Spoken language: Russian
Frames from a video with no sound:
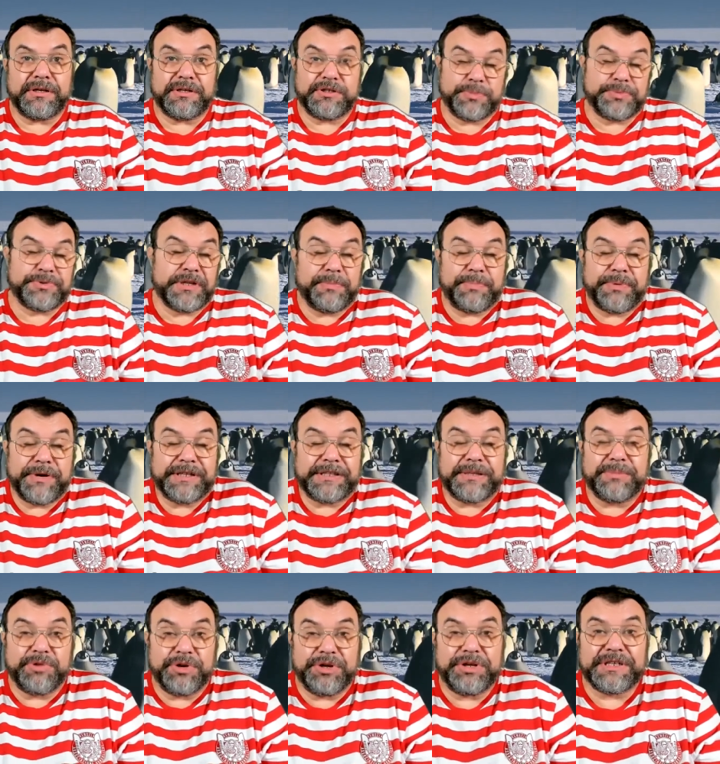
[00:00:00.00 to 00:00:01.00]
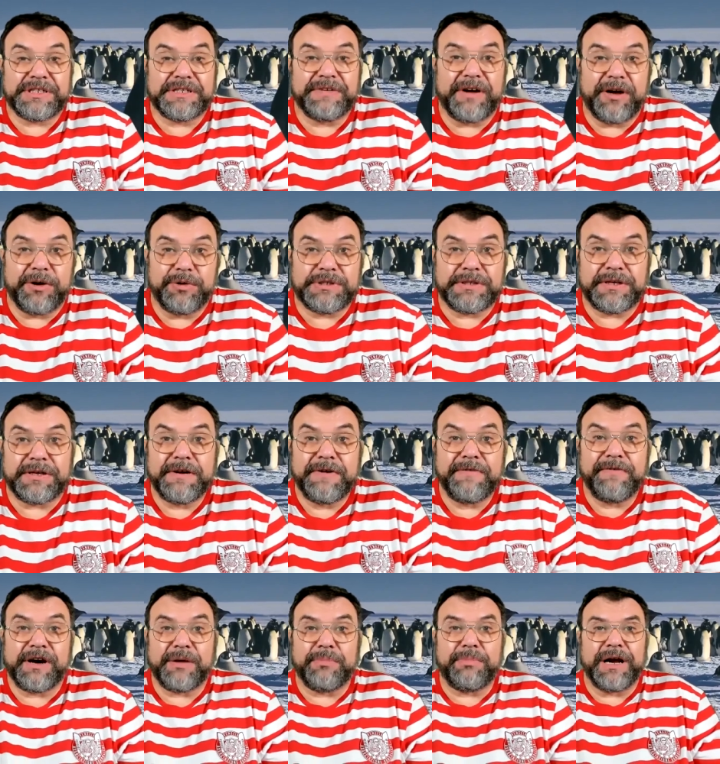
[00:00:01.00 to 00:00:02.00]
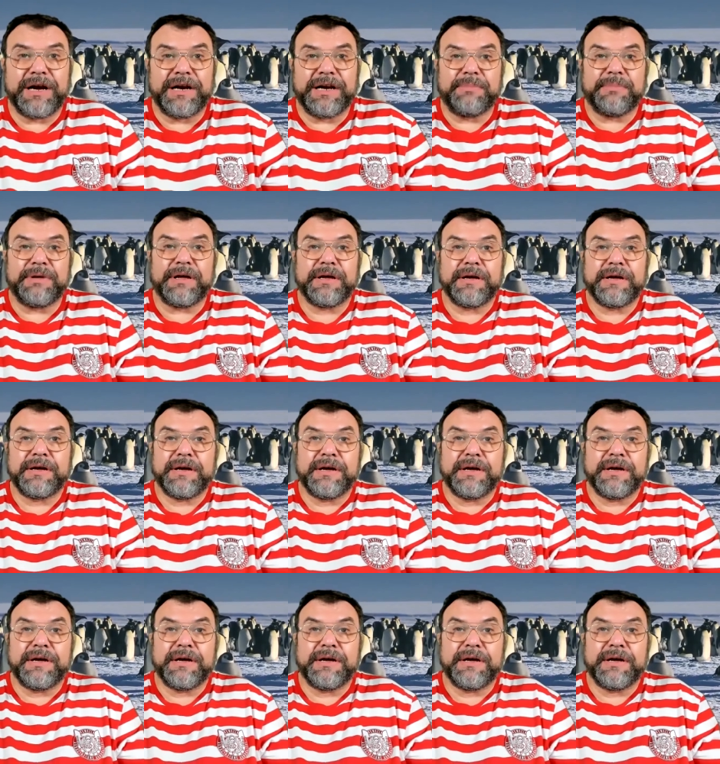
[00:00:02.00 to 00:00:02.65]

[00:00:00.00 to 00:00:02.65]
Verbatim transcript: Собственно, поэтому и не называются формальными.